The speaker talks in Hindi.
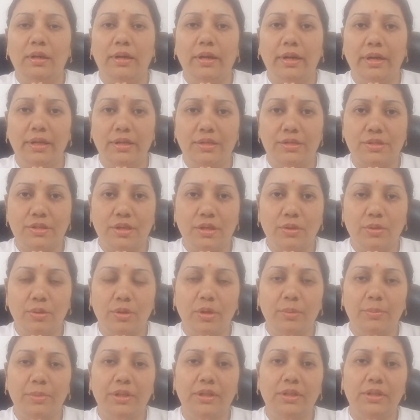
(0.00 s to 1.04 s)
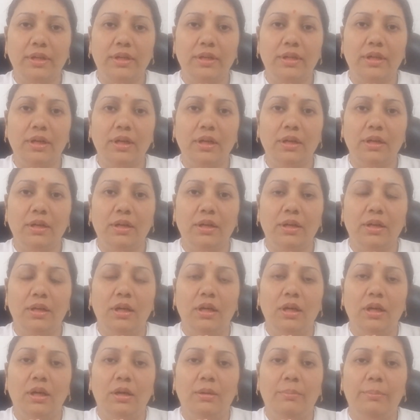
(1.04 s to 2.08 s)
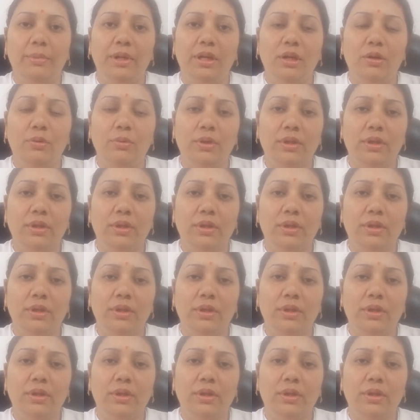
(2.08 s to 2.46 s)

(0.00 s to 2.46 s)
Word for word: गणेश जी को नमन करके मेरी